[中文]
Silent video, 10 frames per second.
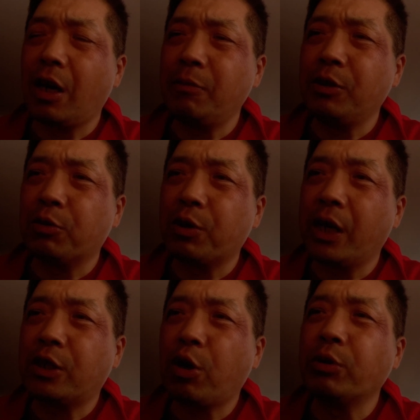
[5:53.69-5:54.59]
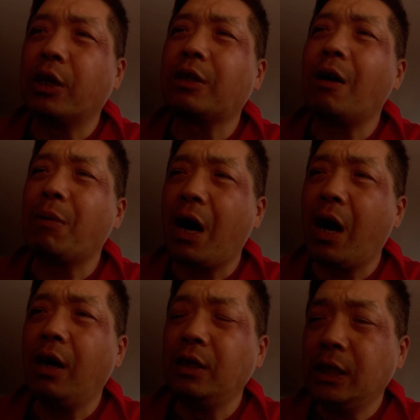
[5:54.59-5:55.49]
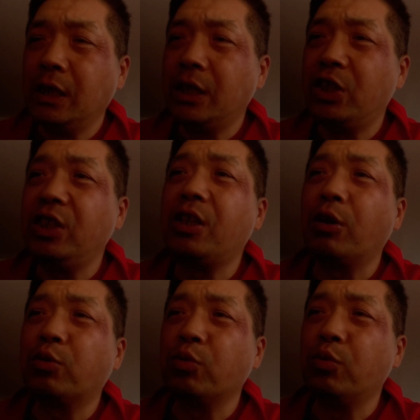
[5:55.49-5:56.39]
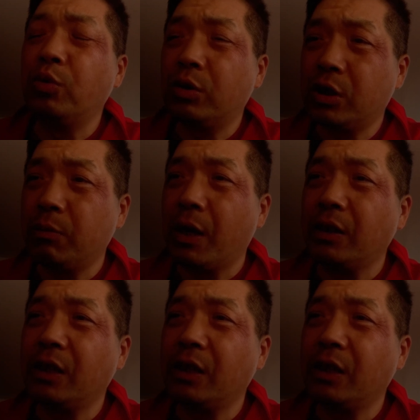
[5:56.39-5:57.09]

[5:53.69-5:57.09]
他们有时候还抽点大麻，吸点毒，是吧？